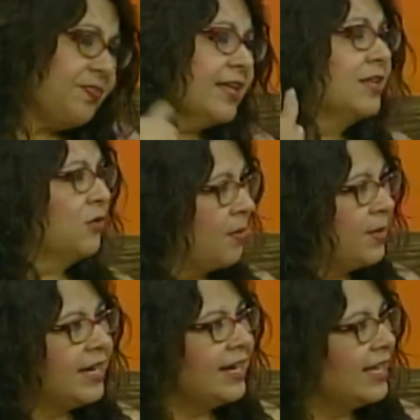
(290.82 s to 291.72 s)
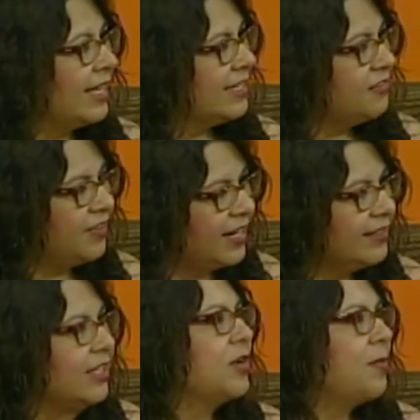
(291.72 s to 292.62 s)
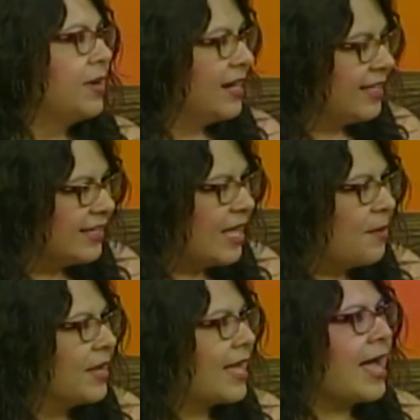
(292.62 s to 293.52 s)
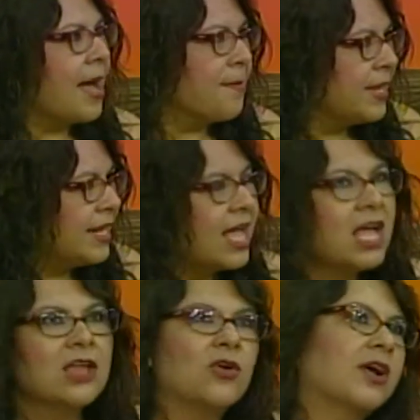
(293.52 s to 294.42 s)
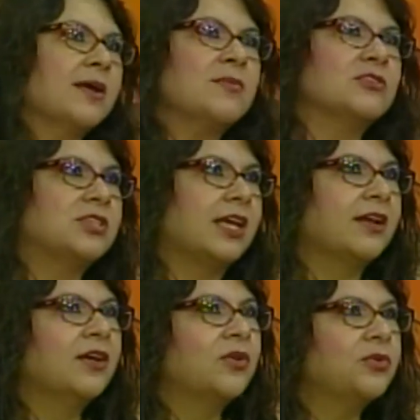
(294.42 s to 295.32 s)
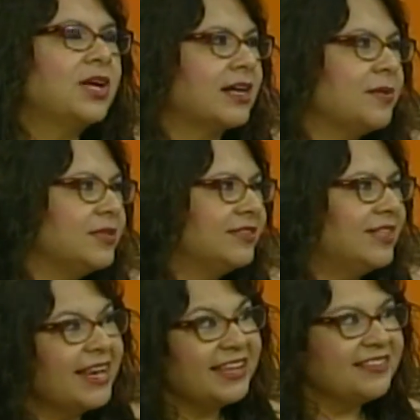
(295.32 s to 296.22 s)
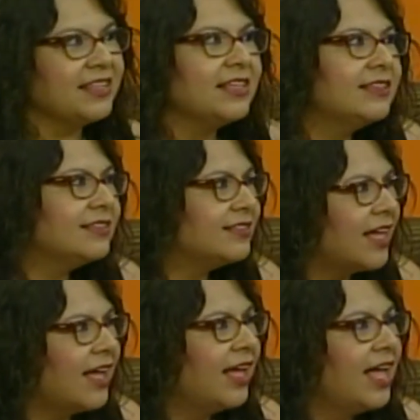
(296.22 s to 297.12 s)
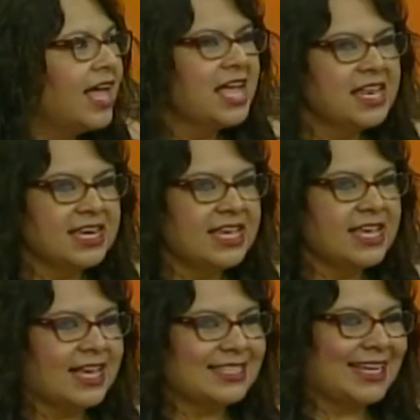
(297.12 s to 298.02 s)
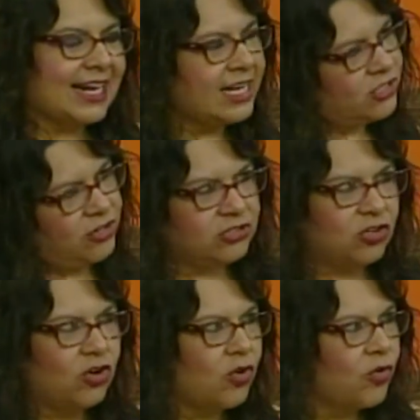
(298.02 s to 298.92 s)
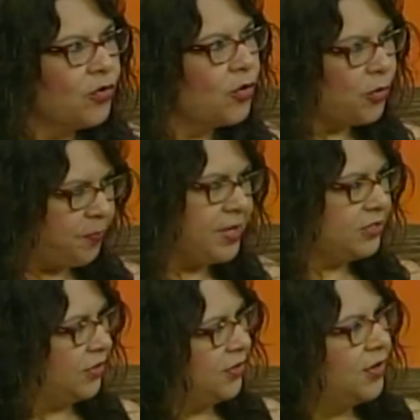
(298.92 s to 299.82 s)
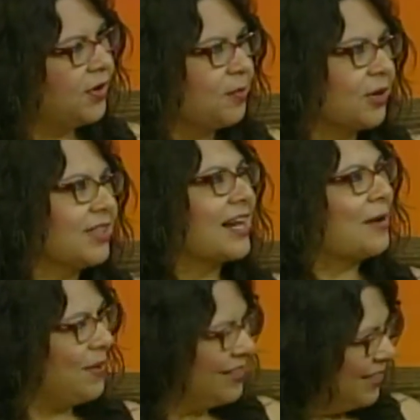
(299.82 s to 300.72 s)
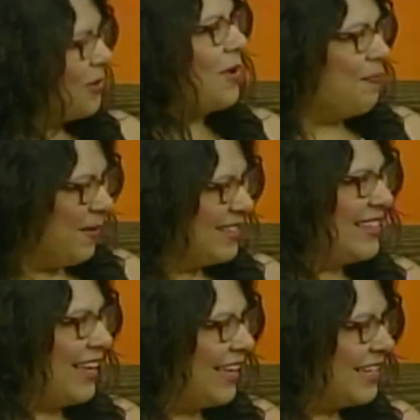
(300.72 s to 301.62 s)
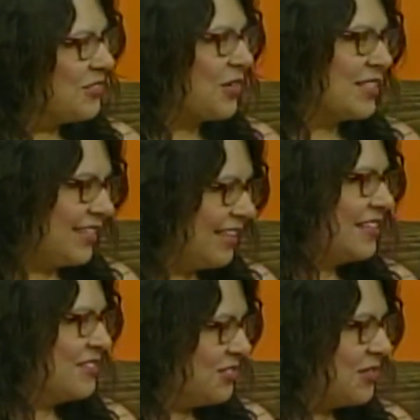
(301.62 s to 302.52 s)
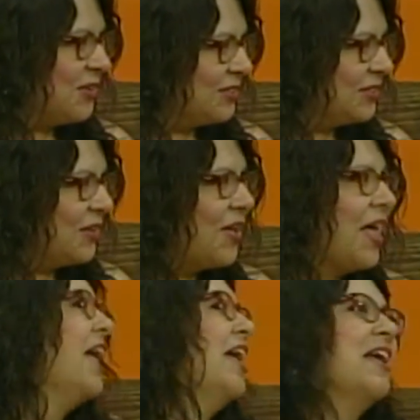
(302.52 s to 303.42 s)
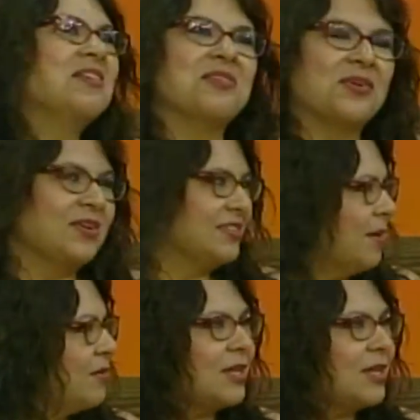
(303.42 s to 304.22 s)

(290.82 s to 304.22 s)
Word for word: de una manera diferente, de una manera dinámica, amena. No queremos ser una revista elitista, ni que se relacione solo con un grupito, ¿no? porque de repente igual pasa eso, que es tendencioso. Sí. No, estamos